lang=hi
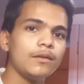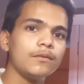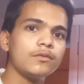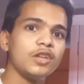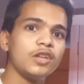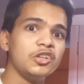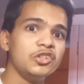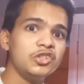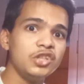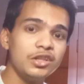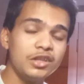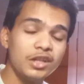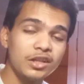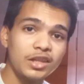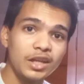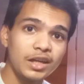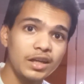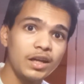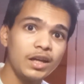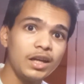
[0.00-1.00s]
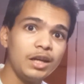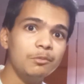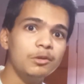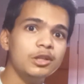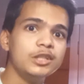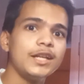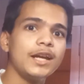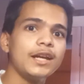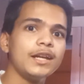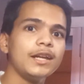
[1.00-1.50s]
संजय दत्त देखने के लिए मिल
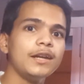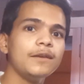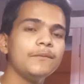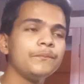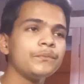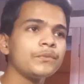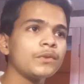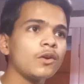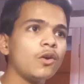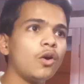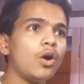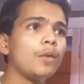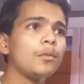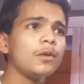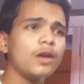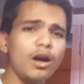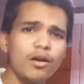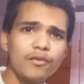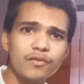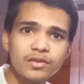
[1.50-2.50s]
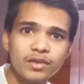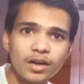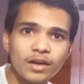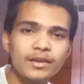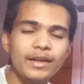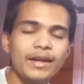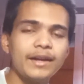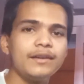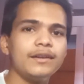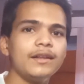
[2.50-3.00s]
जाएंगे और भी काफ़ी
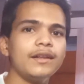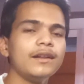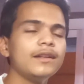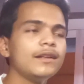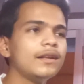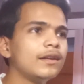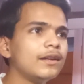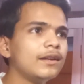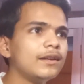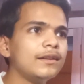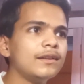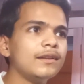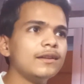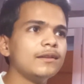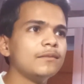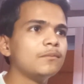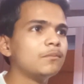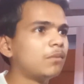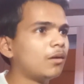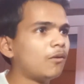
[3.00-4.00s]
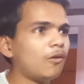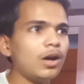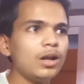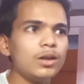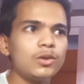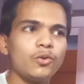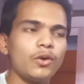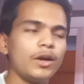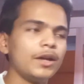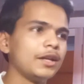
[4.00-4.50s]
ज़्यादा एक्टर हैं बवाल
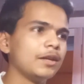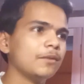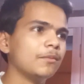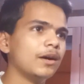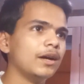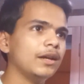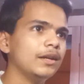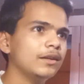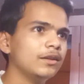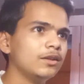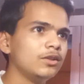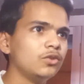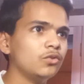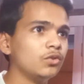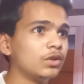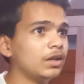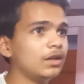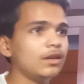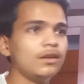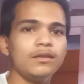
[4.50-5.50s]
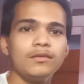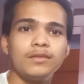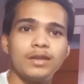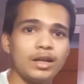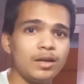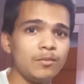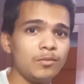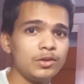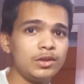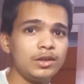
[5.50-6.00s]
तो आएगी भाई क्योंकि
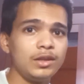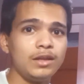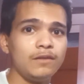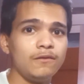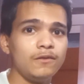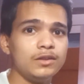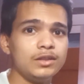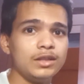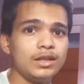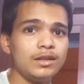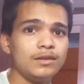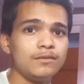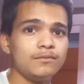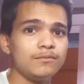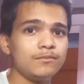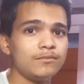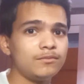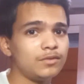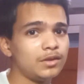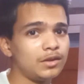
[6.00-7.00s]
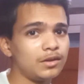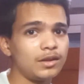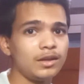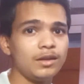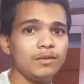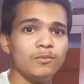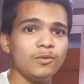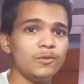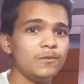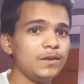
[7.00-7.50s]
थलापति की विजय सर
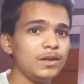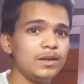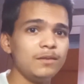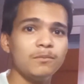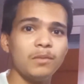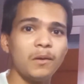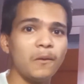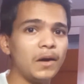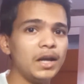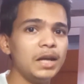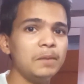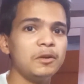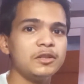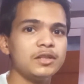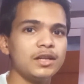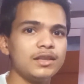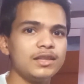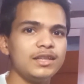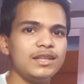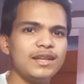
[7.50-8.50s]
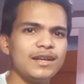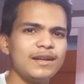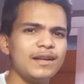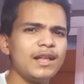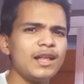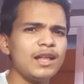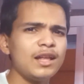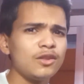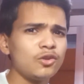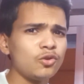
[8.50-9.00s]
की मूवी बवाली मचाती है
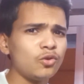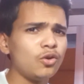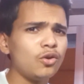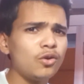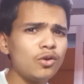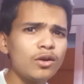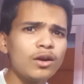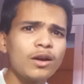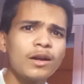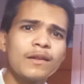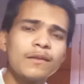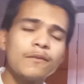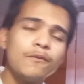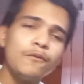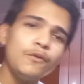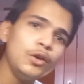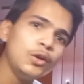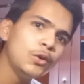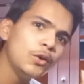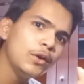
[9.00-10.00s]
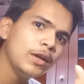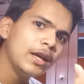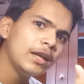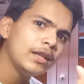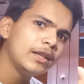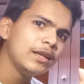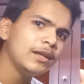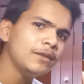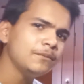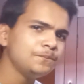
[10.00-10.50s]
तो वीडियो यही
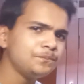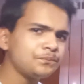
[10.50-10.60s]
थी